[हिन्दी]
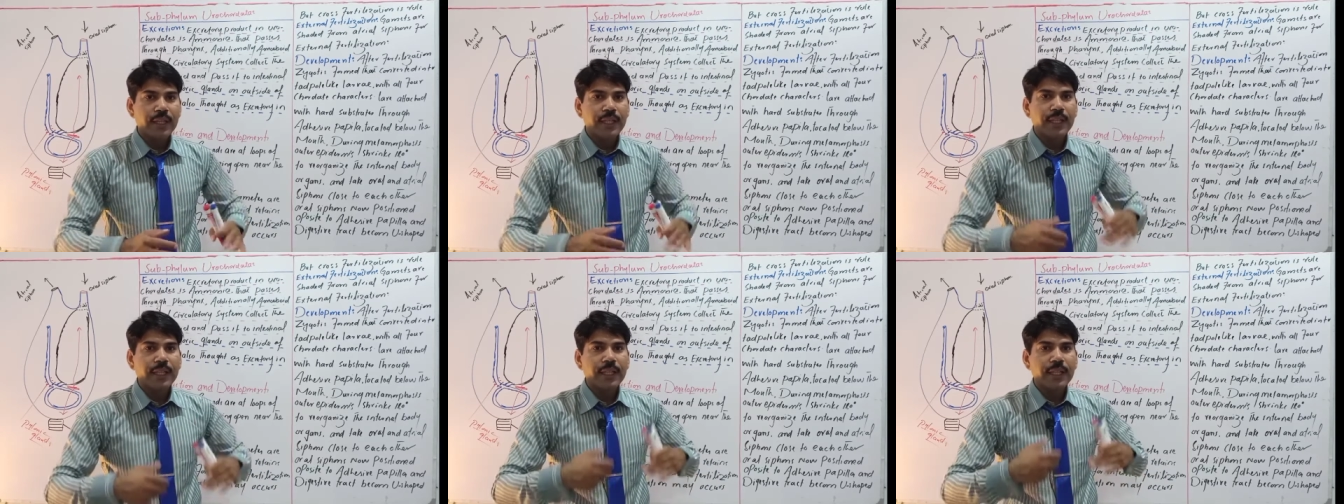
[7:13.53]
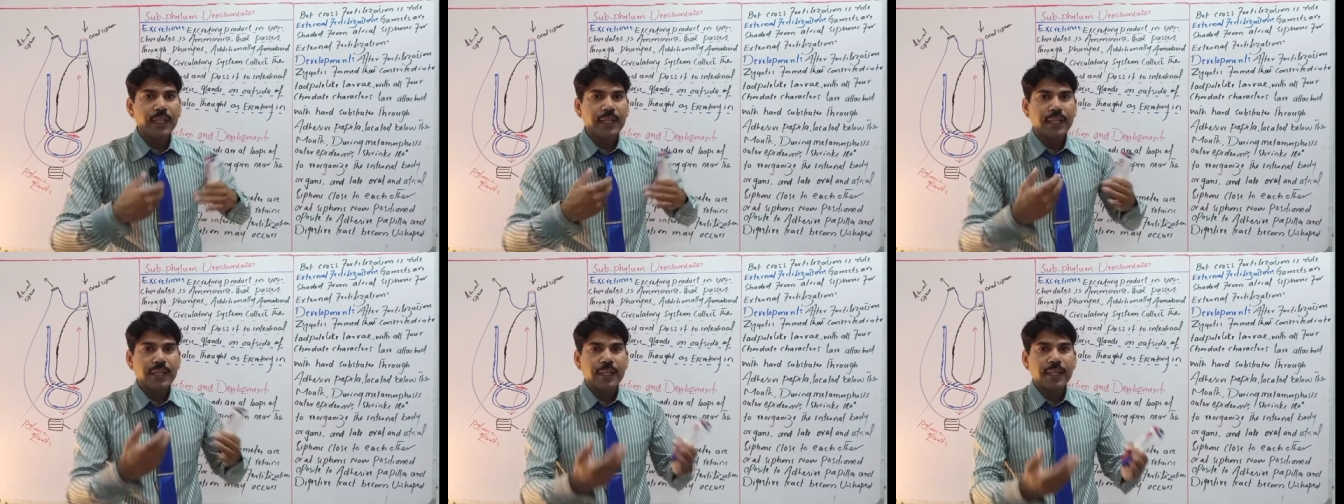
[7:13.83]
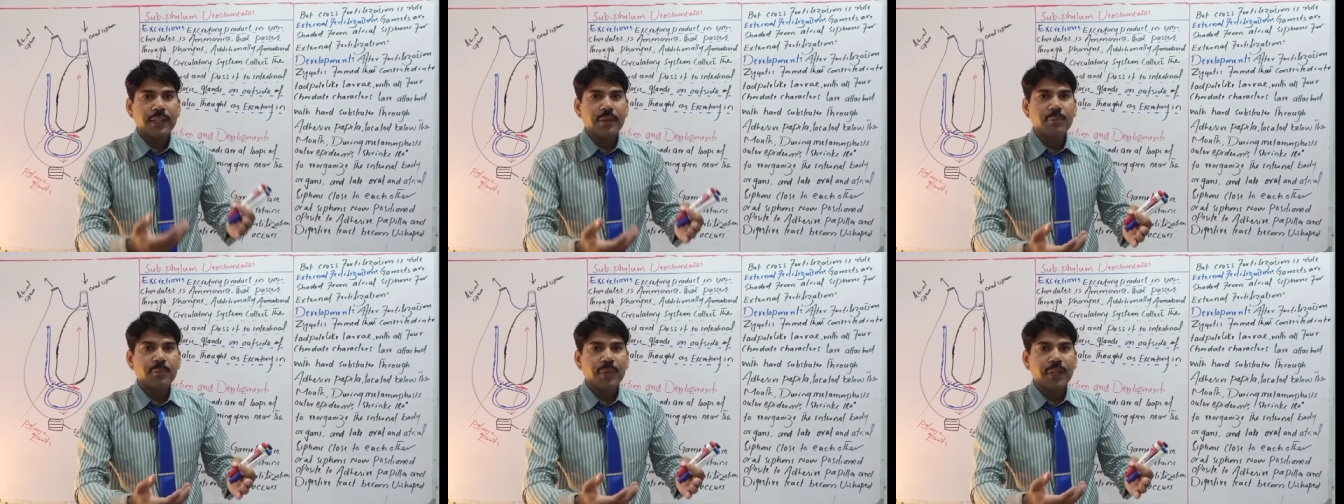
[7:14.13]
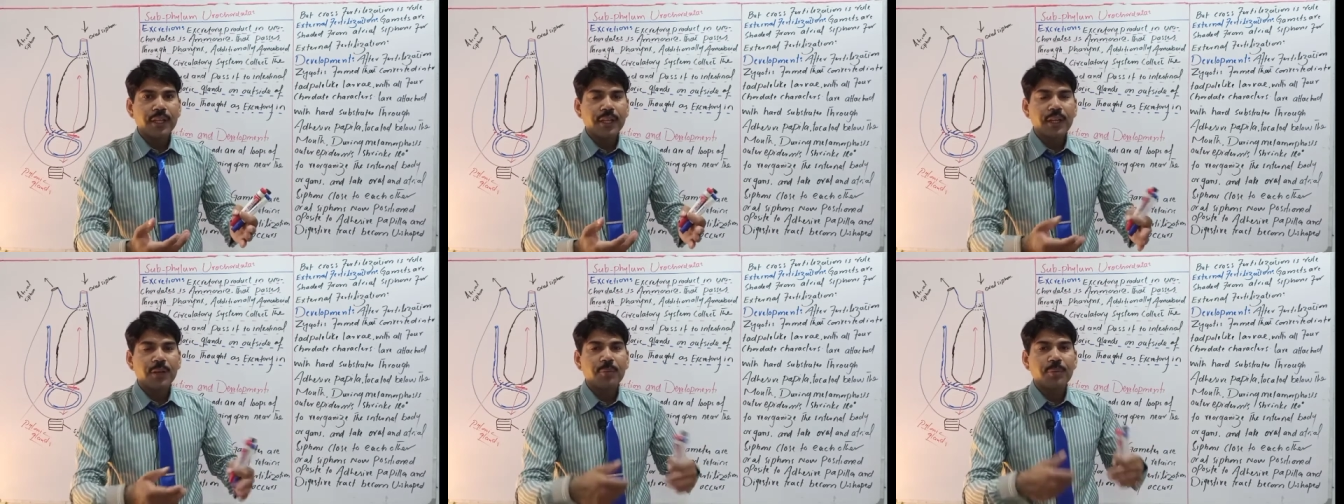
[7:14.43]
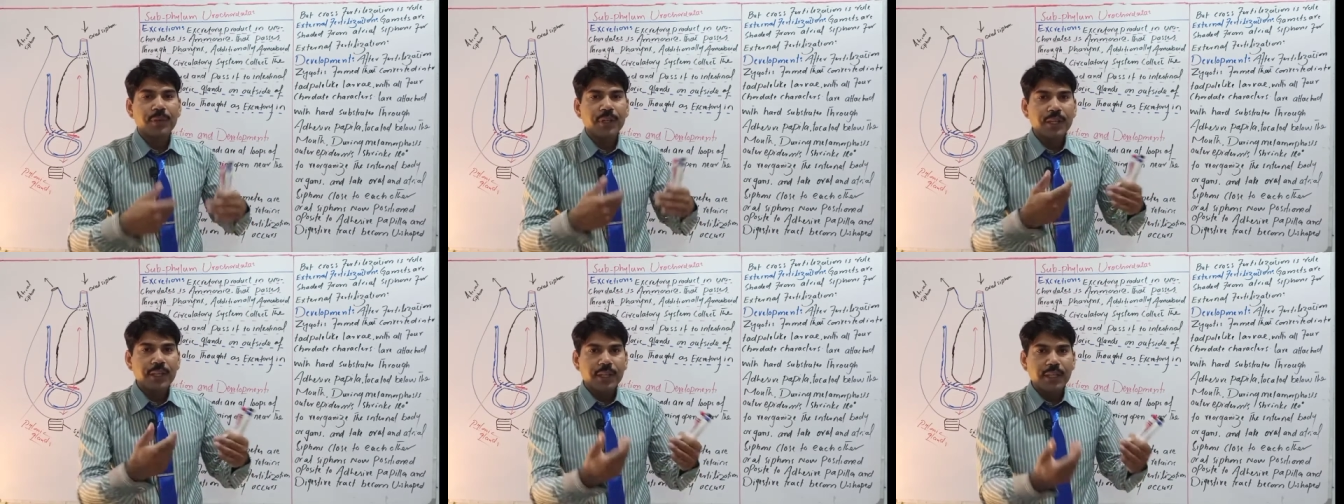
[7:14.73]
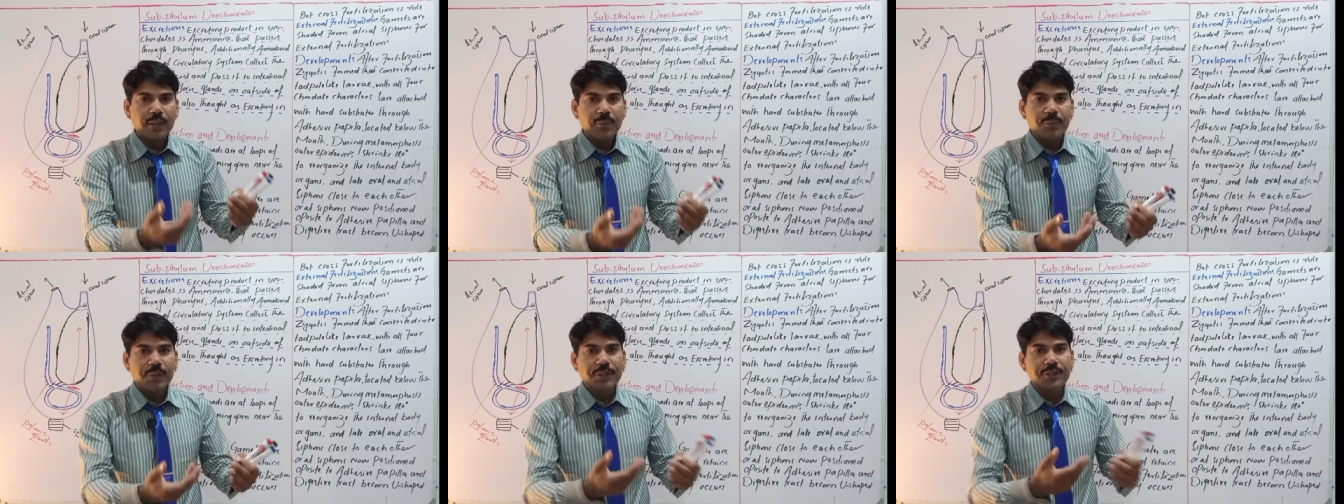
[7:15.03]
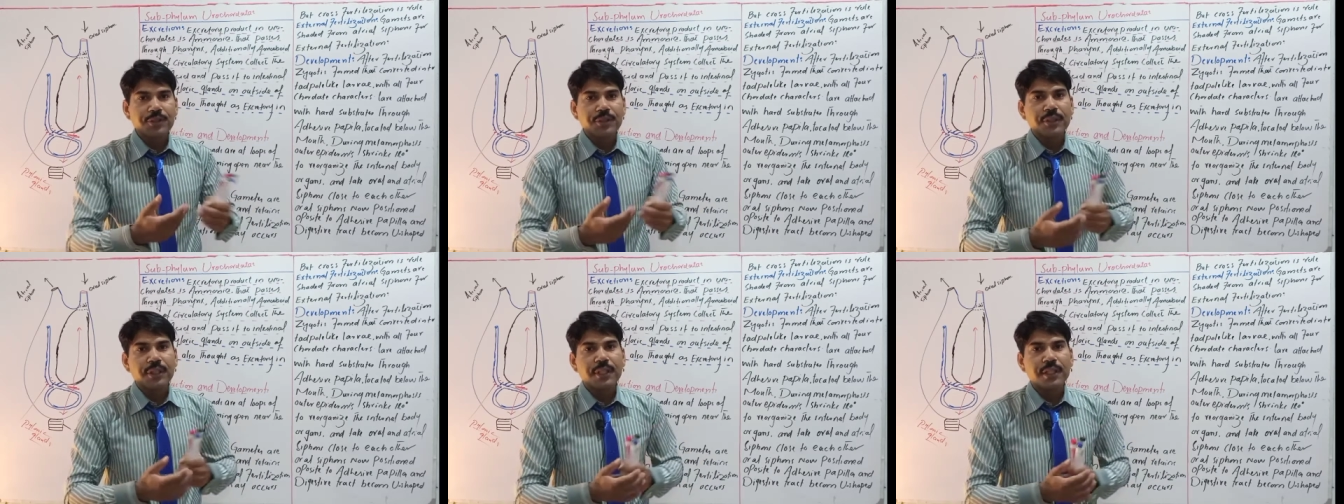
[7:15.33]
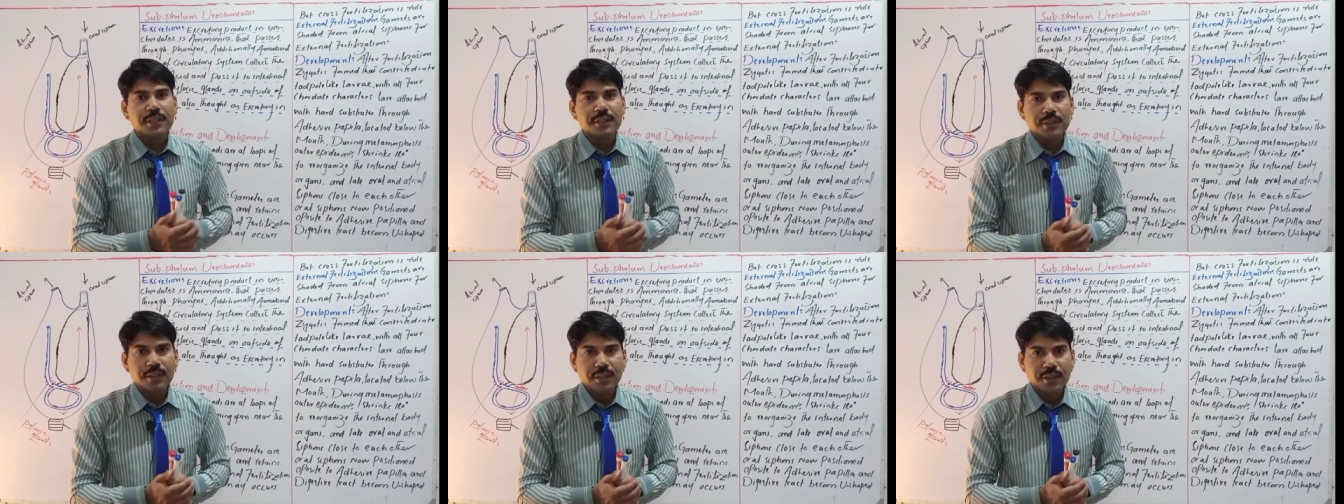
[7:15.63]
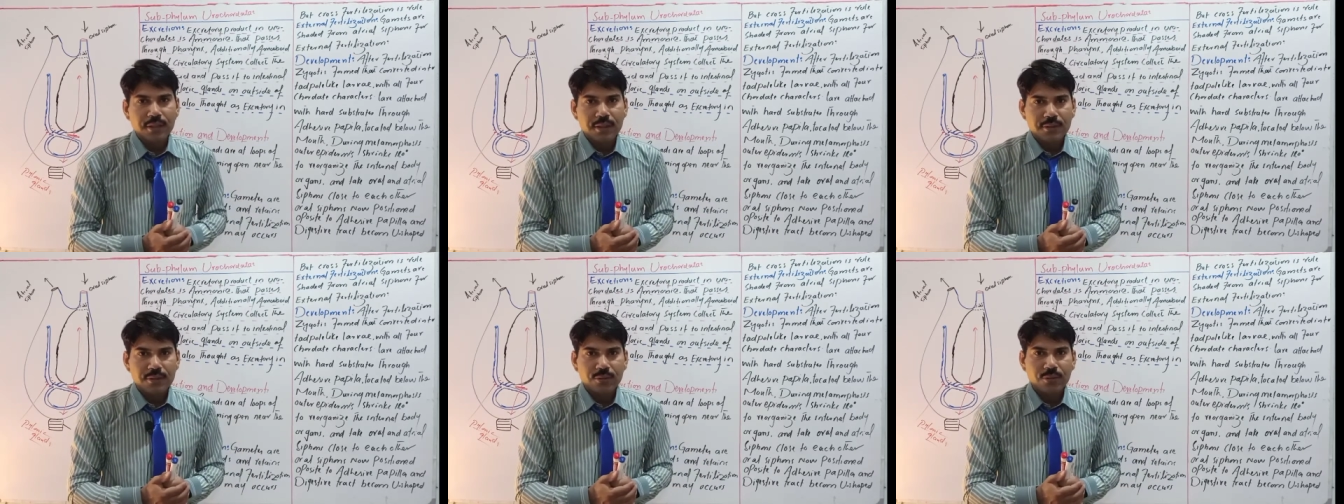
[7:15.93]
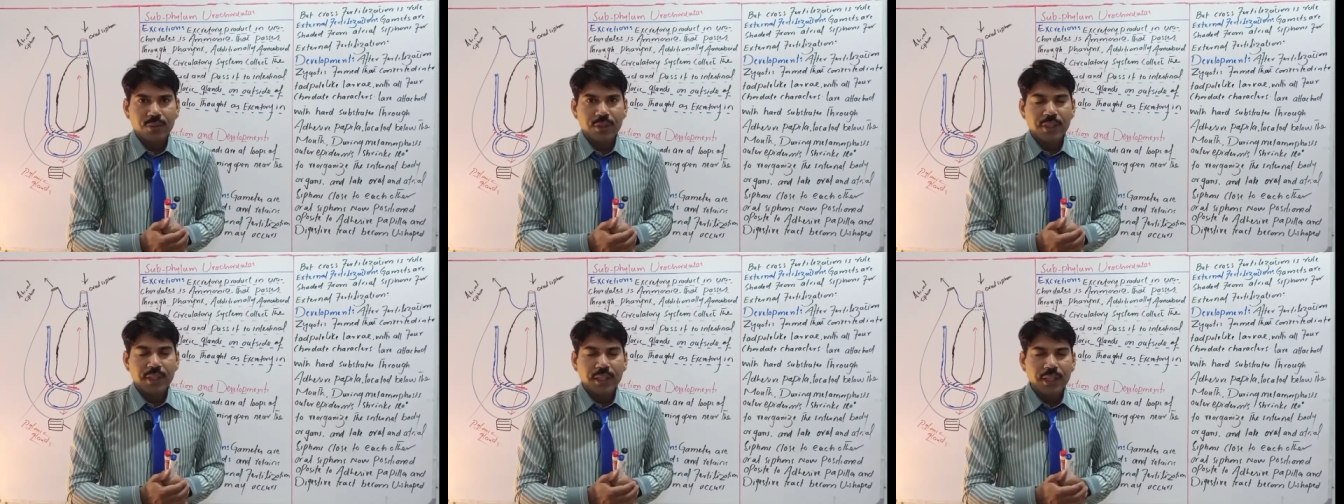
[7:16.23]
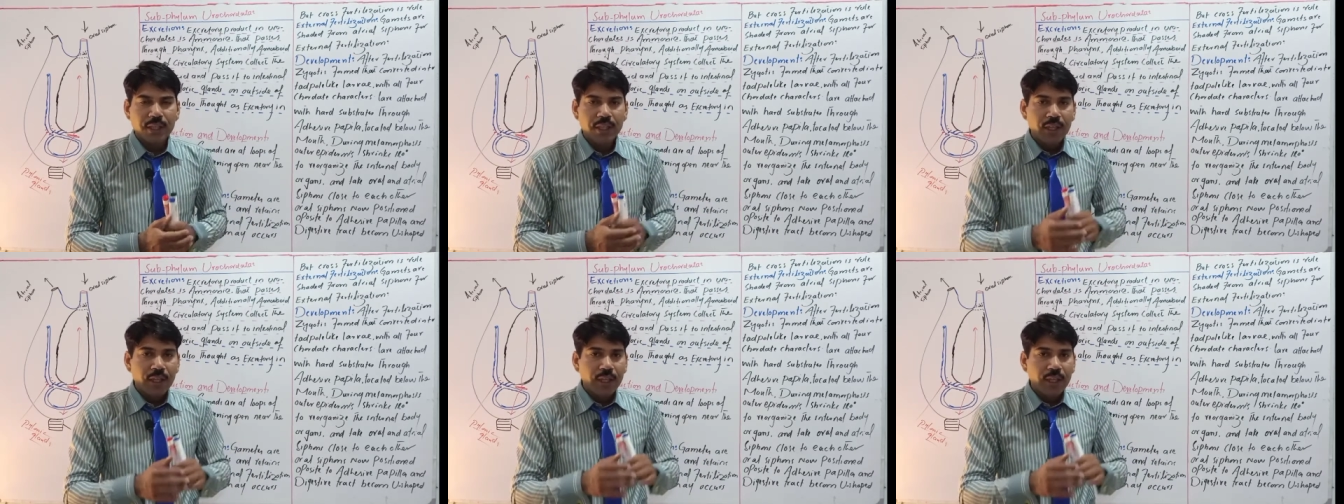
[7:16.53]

एक ही टाइम में अपने गैमिट्स रिलीज़ करना ज़रूरी है